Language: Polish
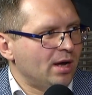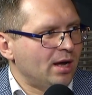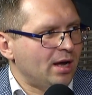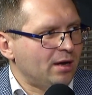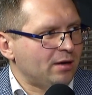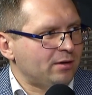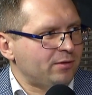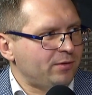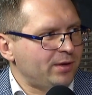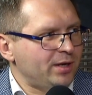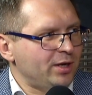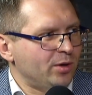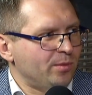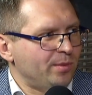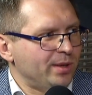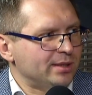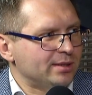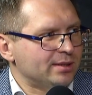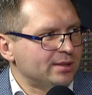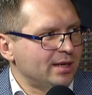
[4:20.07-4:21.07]
E, w chwili
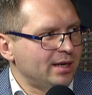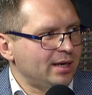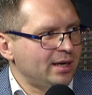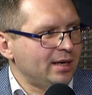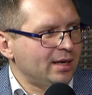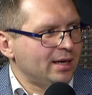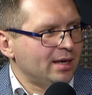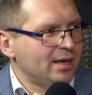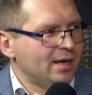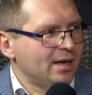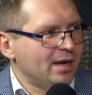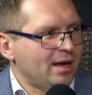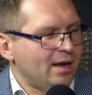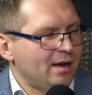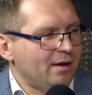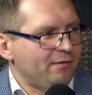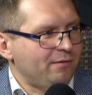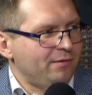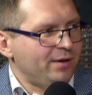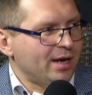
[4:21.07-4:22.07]
obecnej
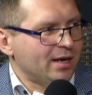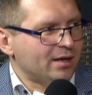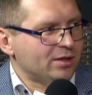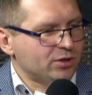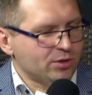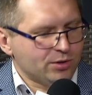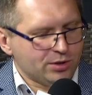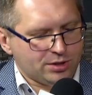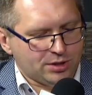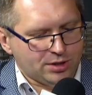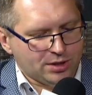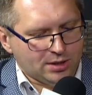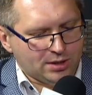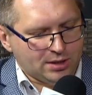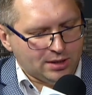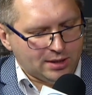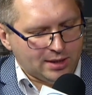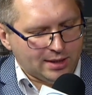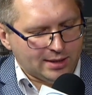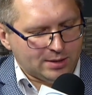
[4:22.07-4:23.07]
e, większość
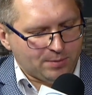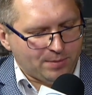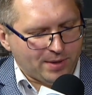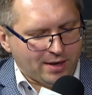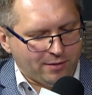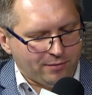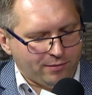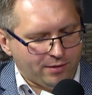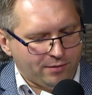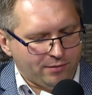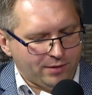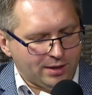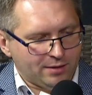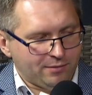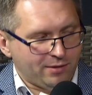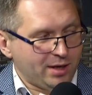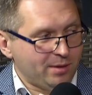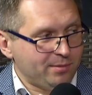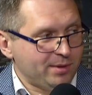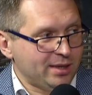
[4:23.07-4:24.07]
tych spraw
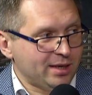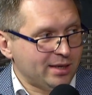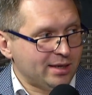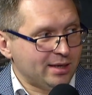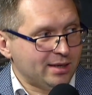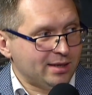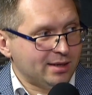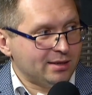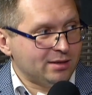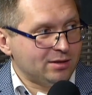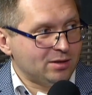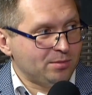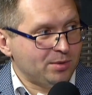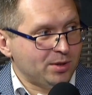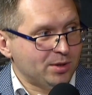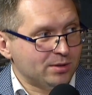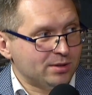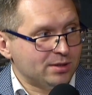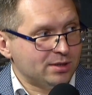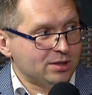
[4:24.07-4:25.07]
wygrywają jednak
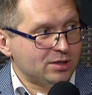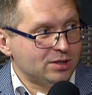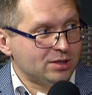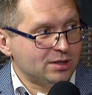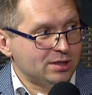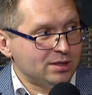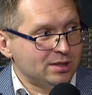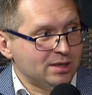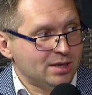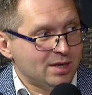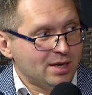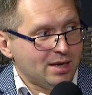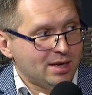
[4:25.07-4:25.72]
kredytobiorcy, czy